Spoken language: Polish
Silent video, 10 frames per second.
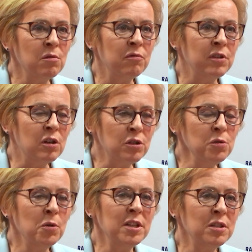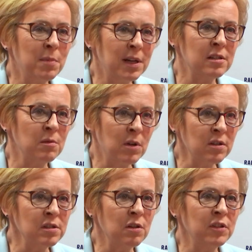uwidoczniła się bardzo
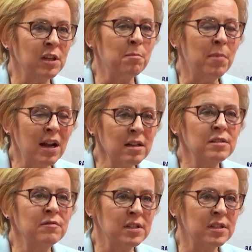mocno w tej bardzo